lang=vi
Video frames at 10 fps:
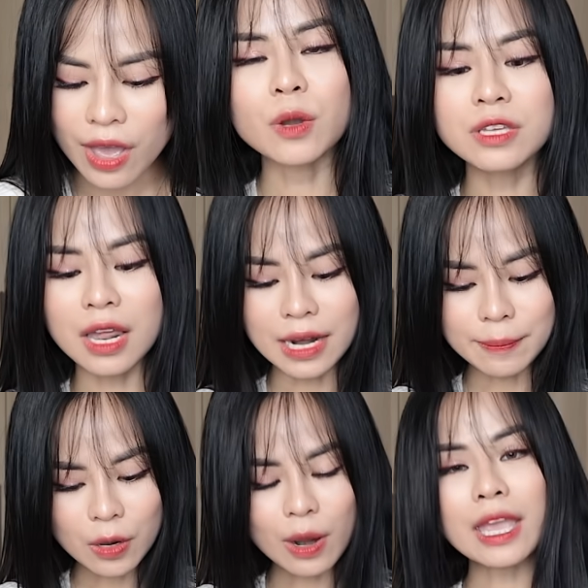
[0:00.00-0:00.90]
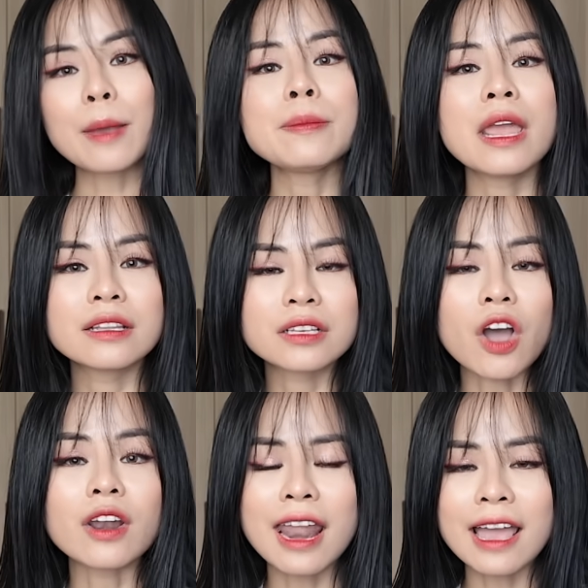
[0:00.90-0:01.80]
giống như là năm cái loại kem nền
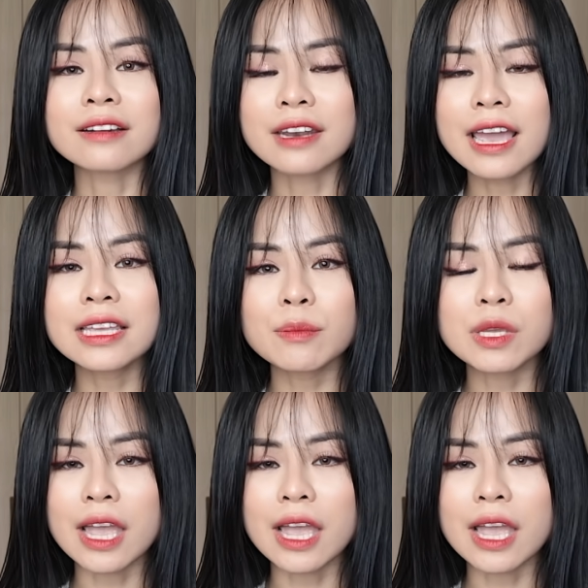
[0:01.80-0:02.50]
còn lại ở đây thì mình